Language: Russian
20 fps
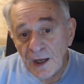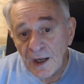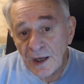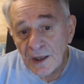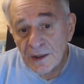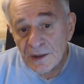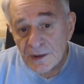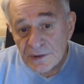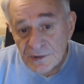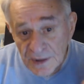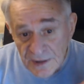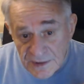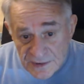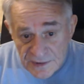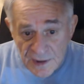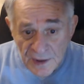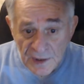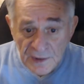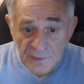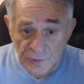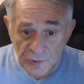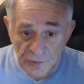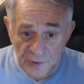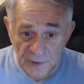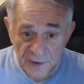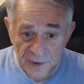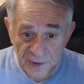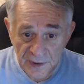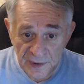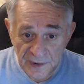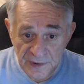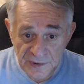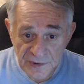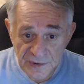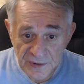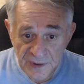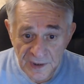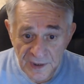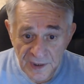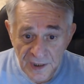и сказал много
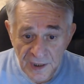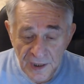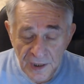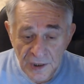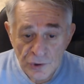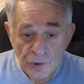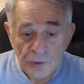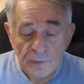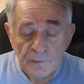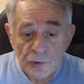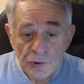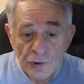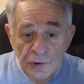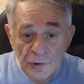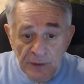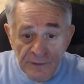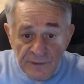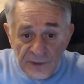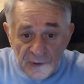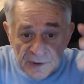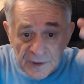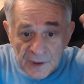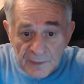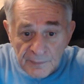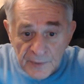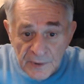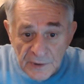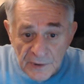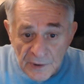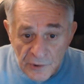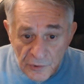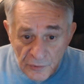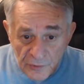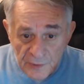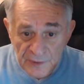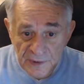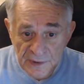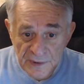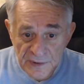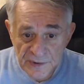раз, что в условиях
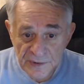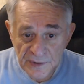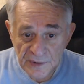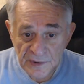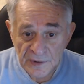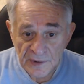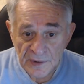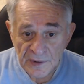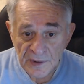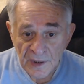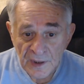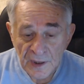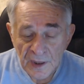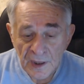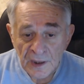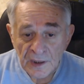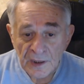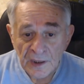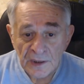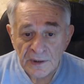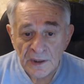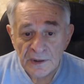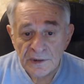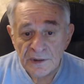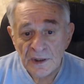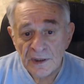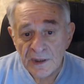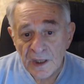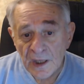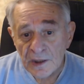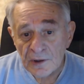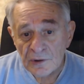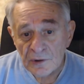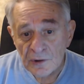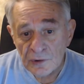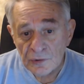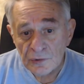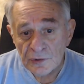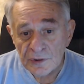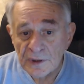неопределенности, когда теряют
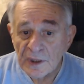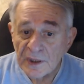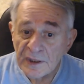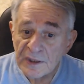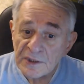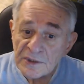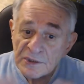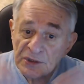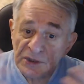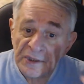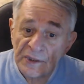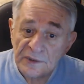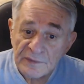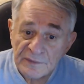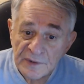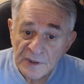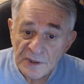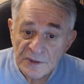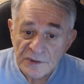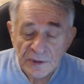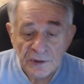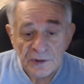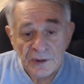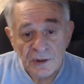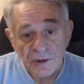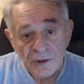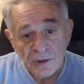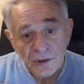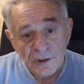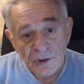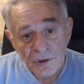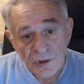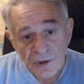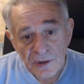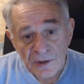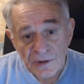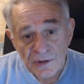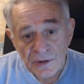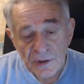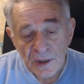люди ориентированность и
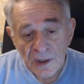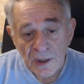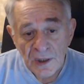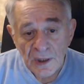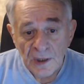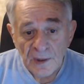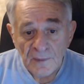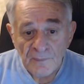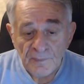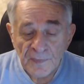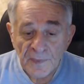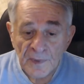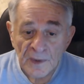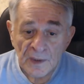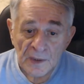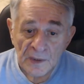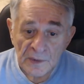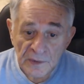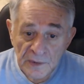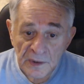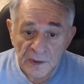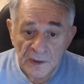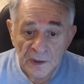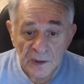критичность, да,